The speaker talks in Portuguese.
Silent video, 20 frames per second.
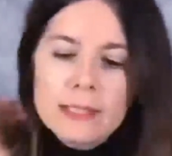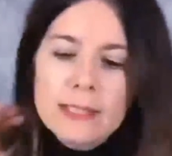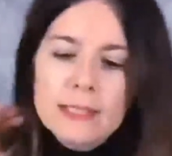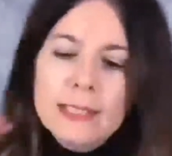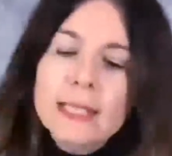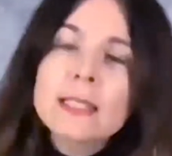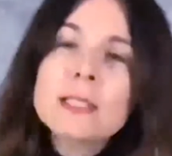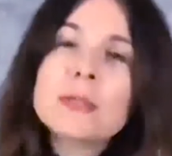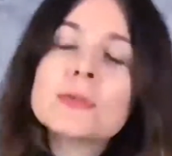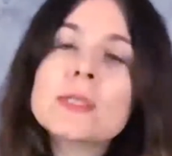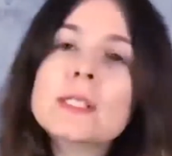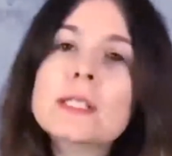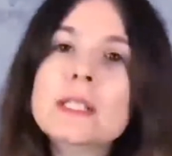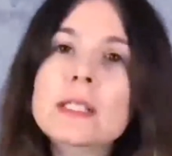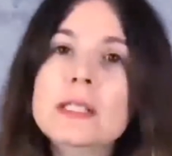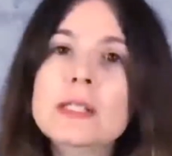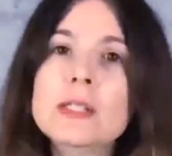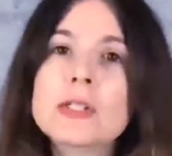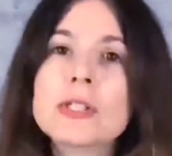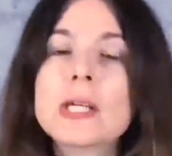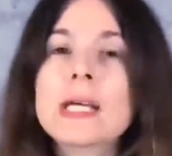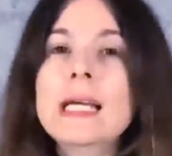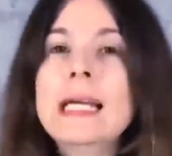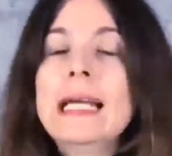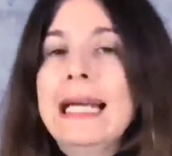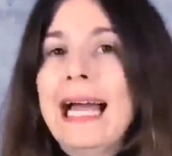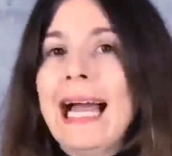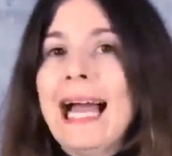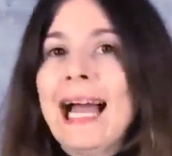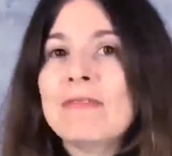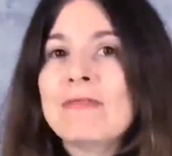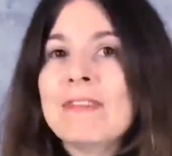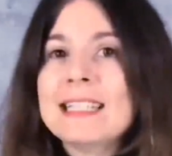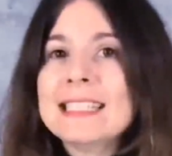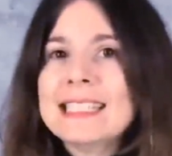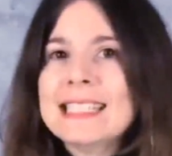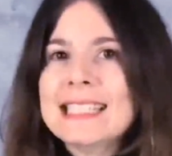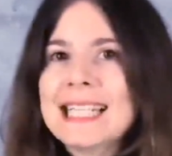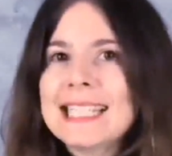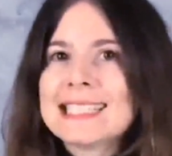E aí é o seguinte, a
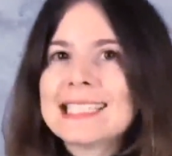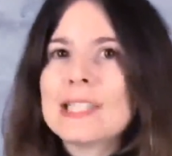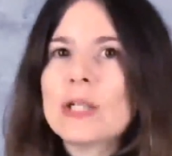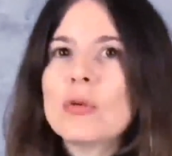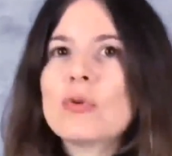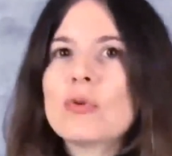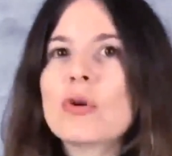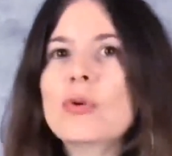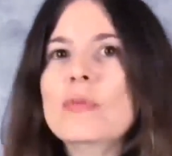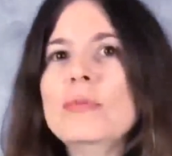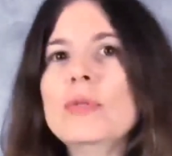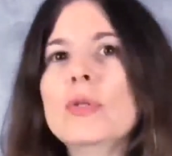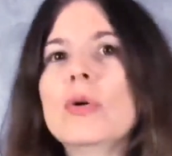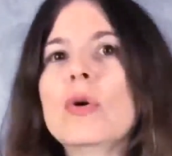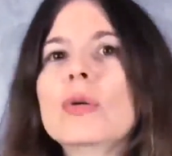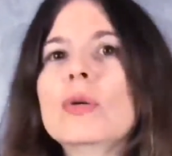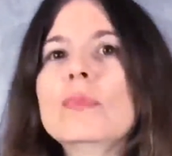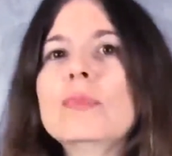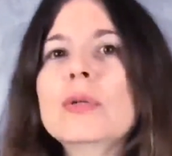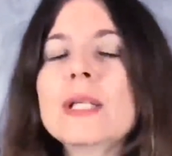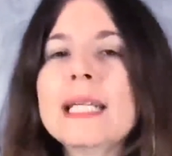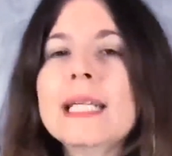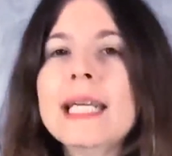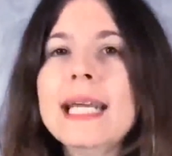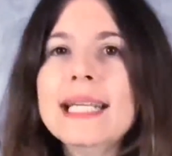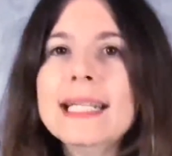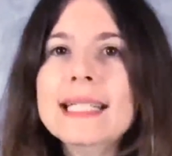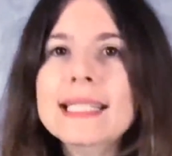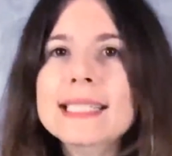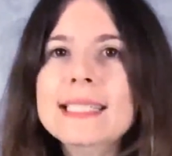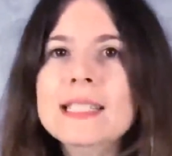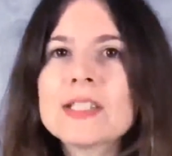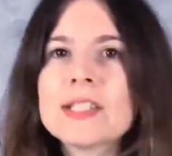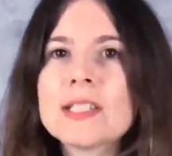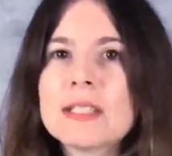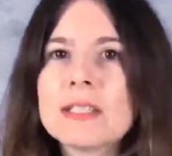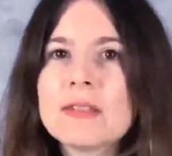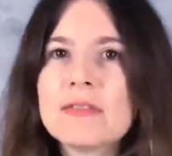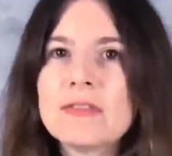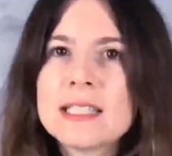fascinação com miolo. Por que, que
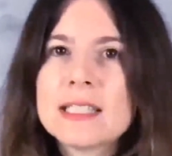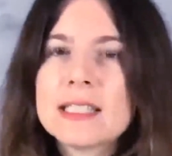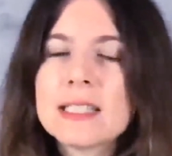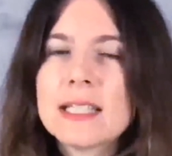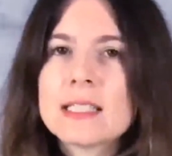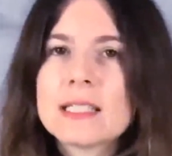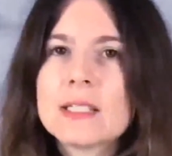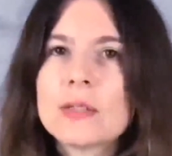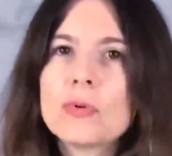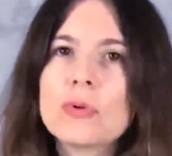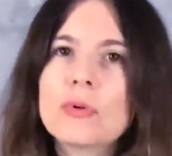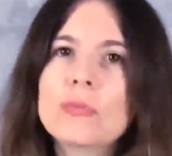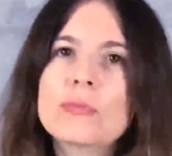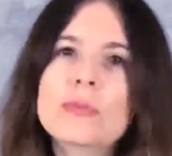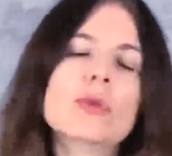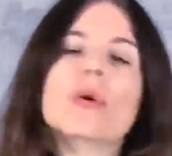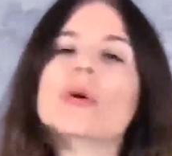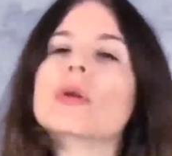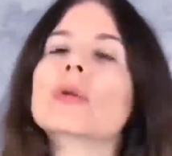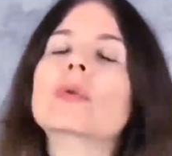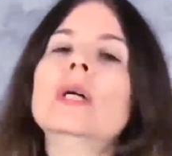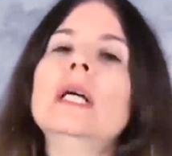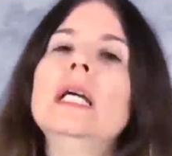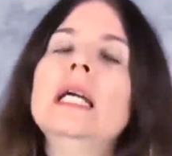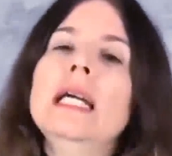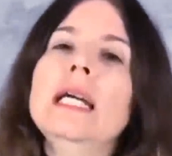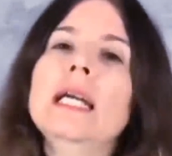existe essa fascinação com miolo?